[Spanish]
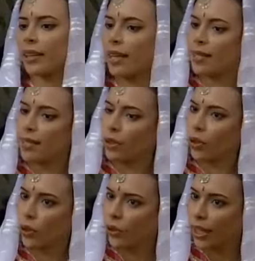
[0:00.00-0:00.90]
que estás haciendo
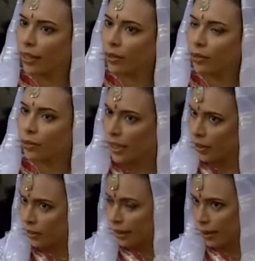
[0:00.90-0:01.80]
lo correcto. Ustedes
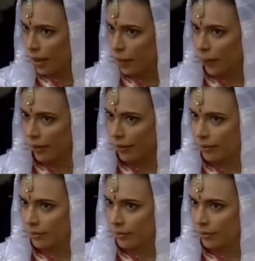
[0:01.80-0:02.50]
no terminaron, pues.